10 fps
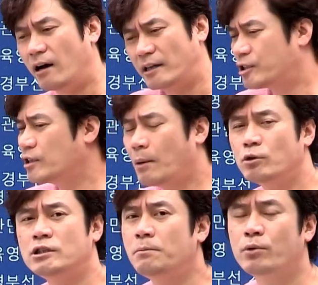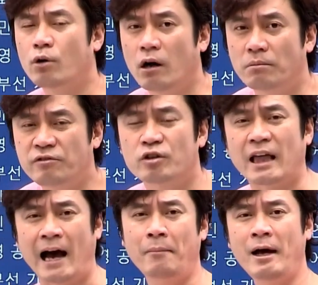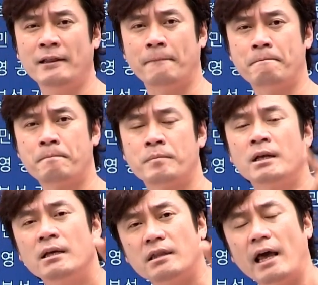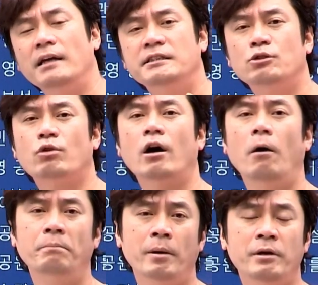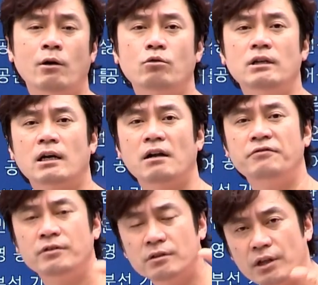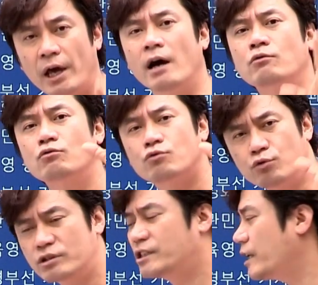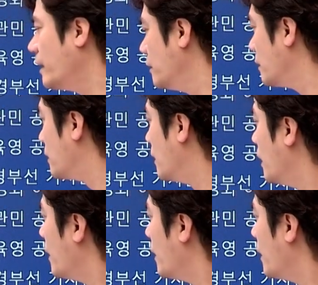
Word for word: 아 쳐다보실 필요가 없어요. 다만 대한제국의 헌법이라고 이야기할 수 있는 대한국 국제는